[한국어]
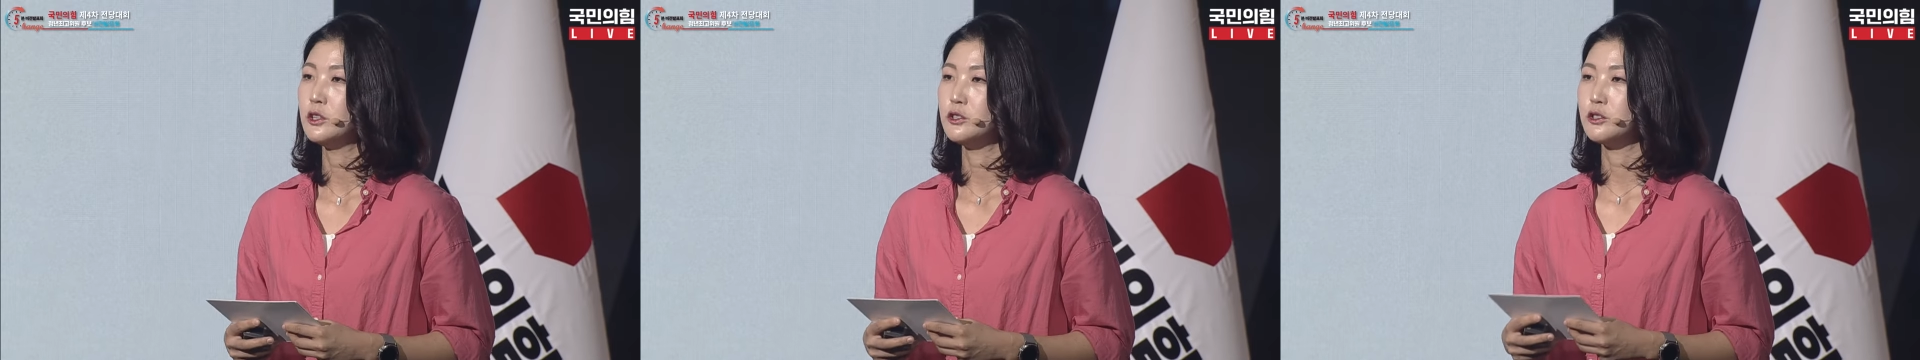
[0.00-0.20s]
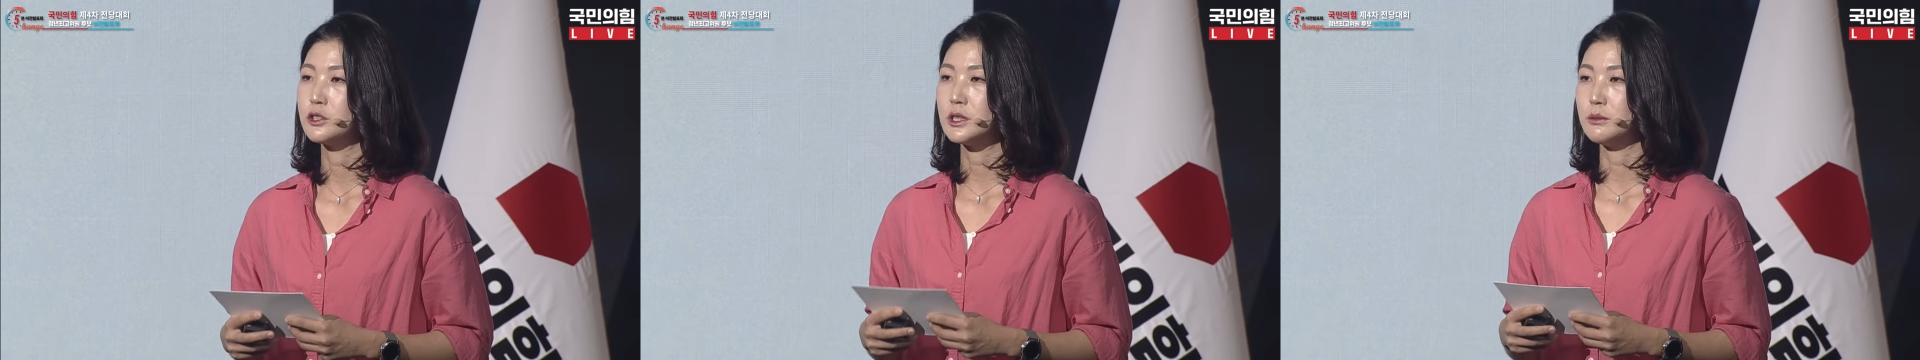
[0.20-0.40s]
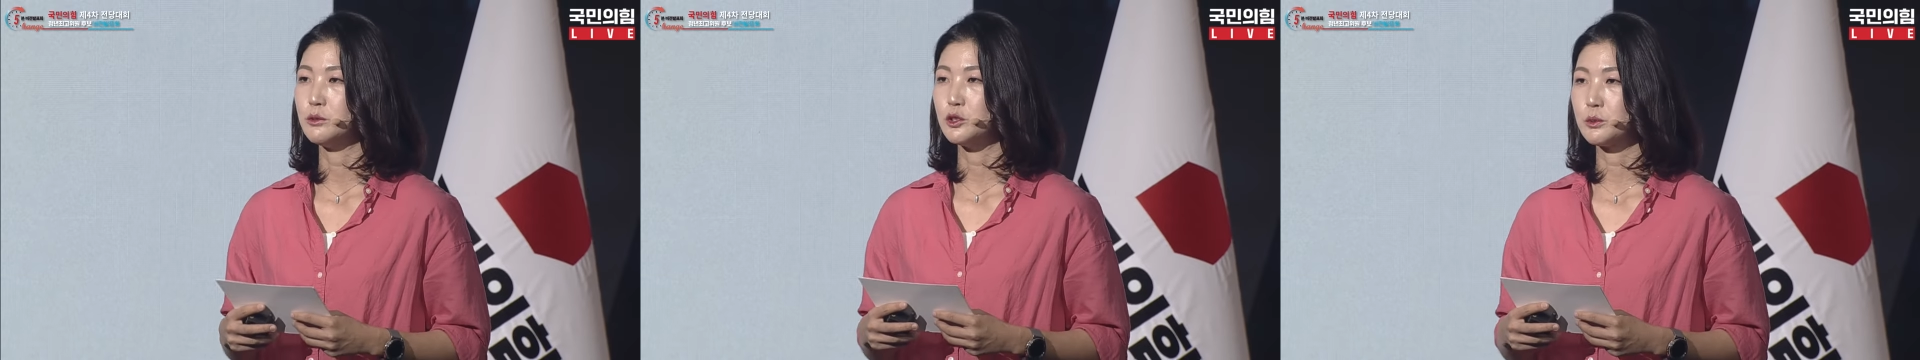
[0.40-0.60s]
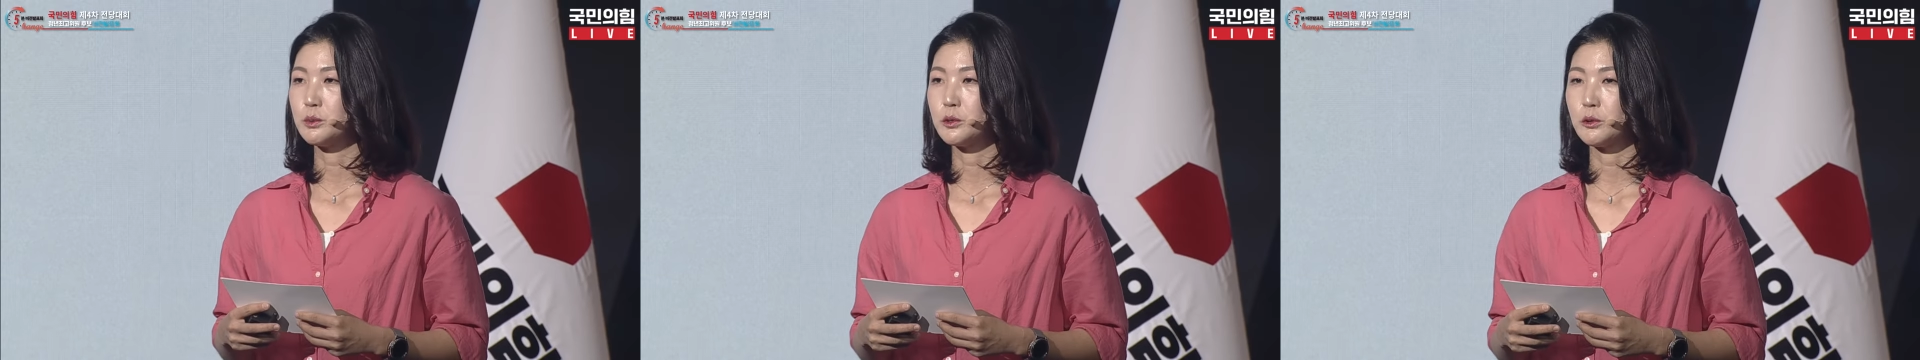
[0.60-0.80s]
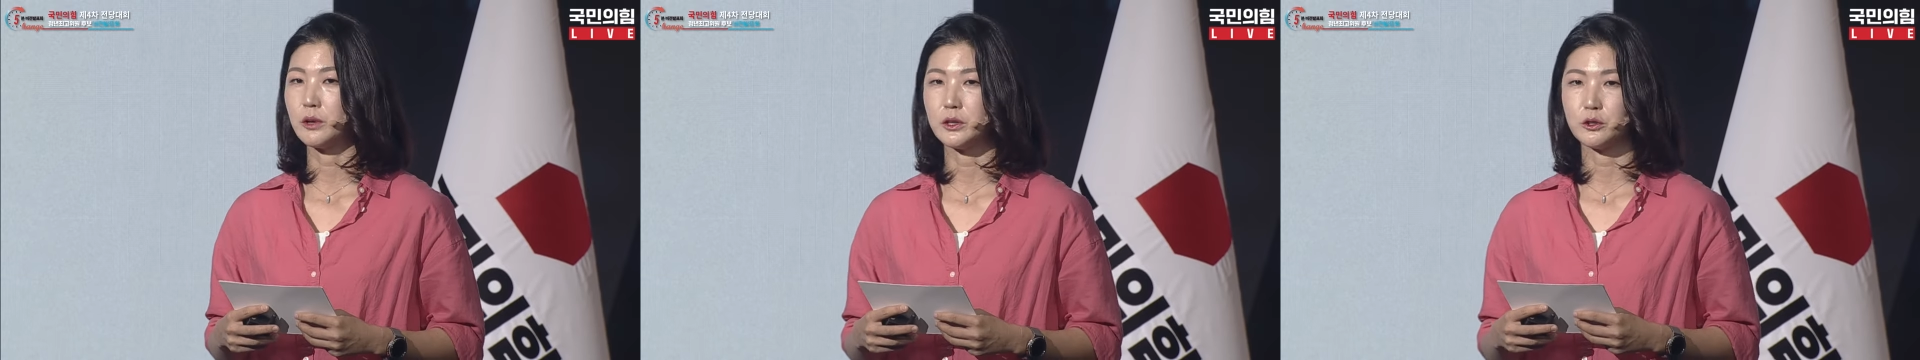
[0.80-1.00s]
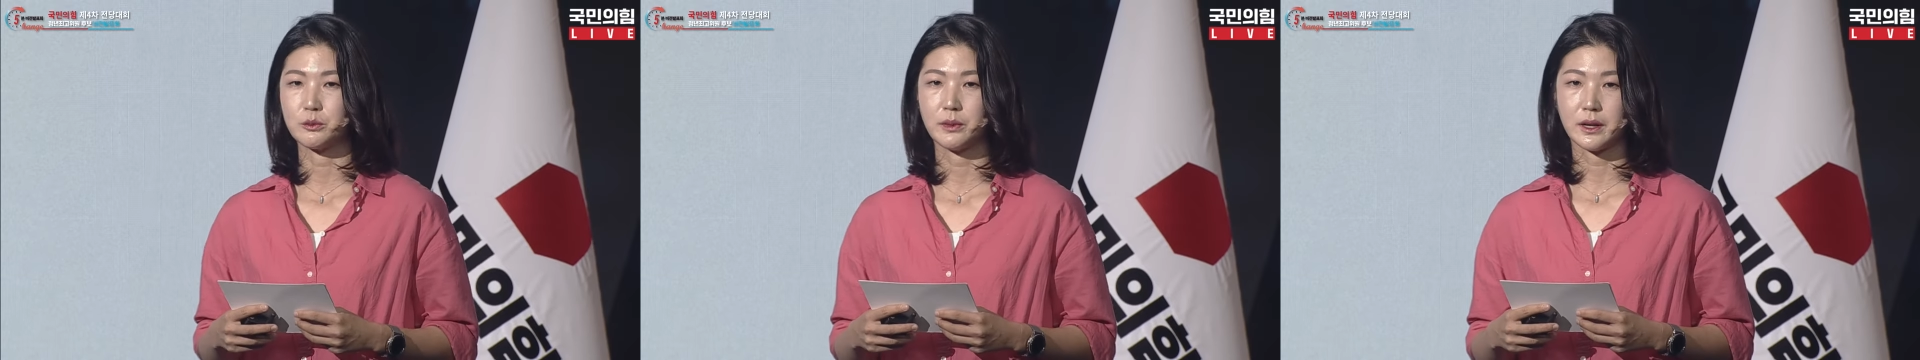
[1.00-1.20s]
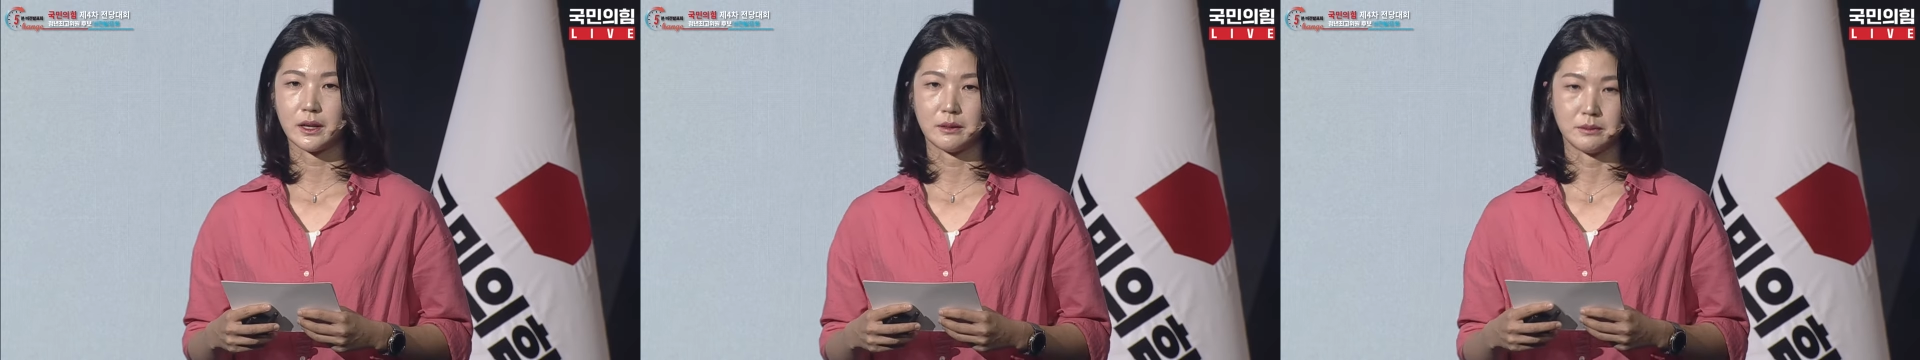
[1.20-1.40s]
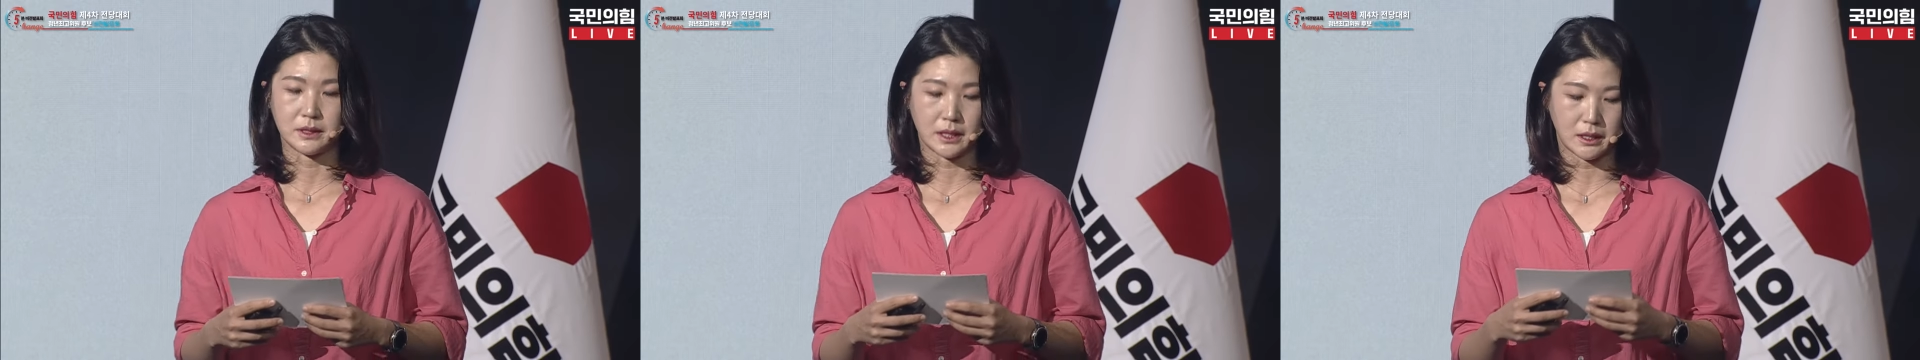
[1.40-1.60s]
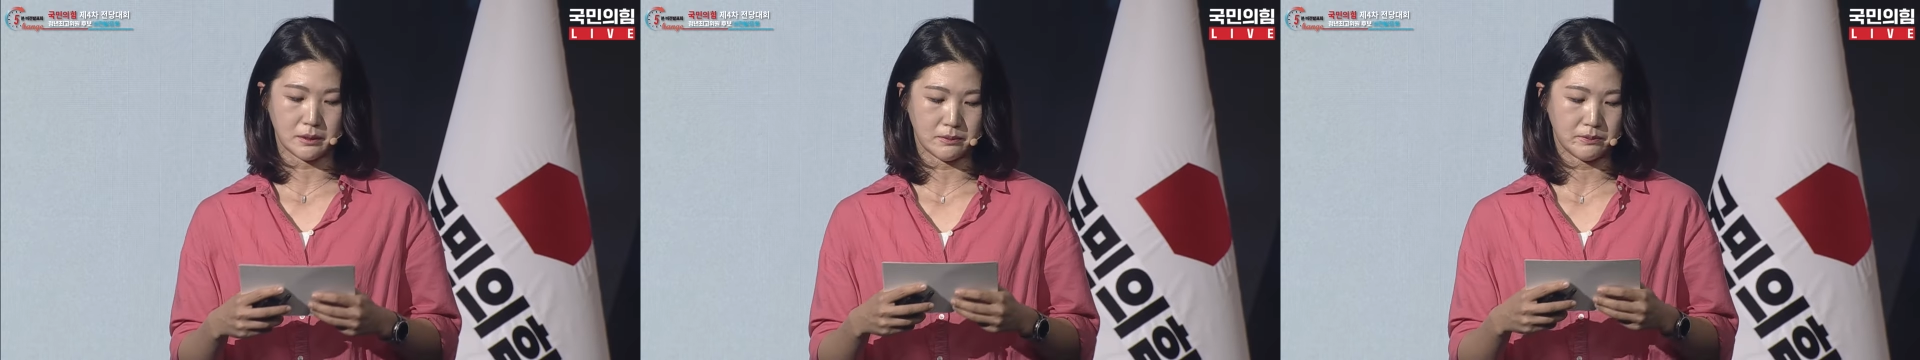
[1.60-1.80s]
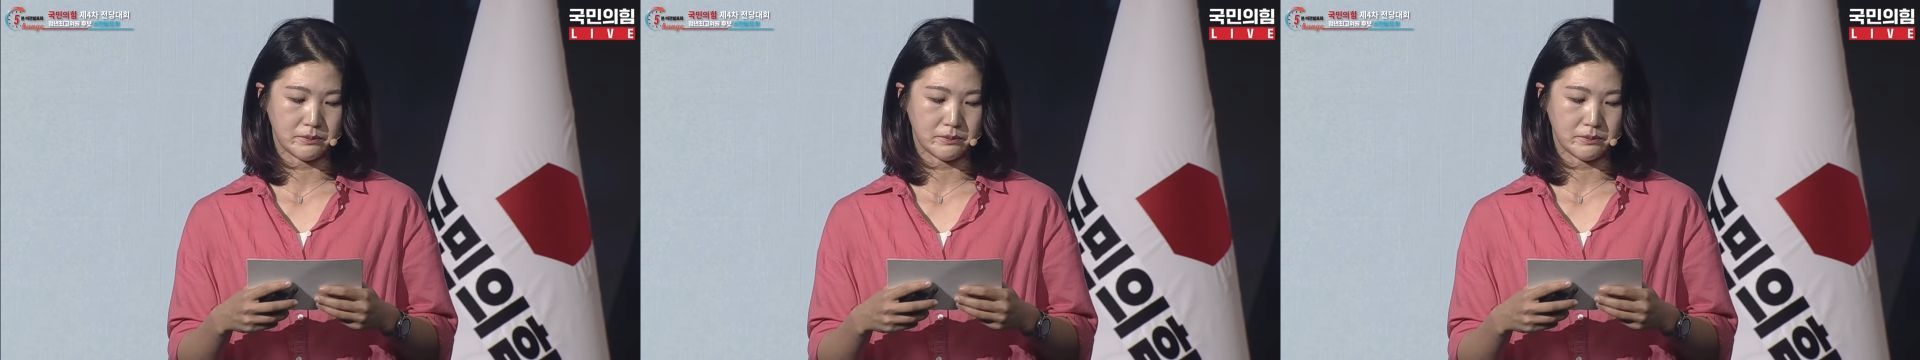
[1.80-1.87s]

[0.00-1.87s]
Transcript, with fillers: 66%에 육박합니다.